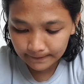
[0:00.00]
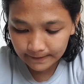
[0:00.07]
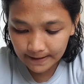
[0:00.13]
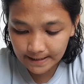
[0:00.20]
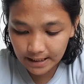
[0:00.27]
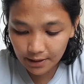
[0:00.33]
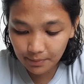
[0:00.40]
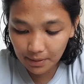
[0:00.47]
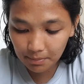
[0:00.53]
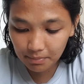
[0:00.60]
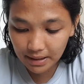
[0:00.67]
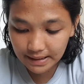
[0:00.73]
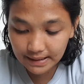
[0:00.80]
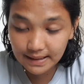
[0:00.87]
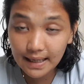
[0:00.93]
nasa ibang
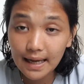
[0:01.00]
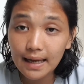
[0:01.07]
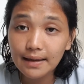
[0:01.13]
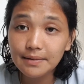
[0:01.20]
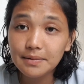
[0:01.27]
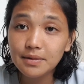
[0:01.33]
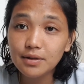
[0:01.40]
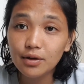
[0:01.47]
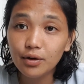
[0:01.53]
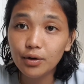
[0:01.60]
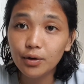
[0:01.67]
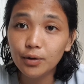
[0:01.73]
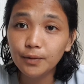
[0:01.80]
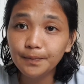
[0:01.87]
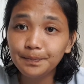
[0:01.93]
bansa.
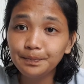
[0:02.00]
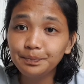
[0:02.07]
So,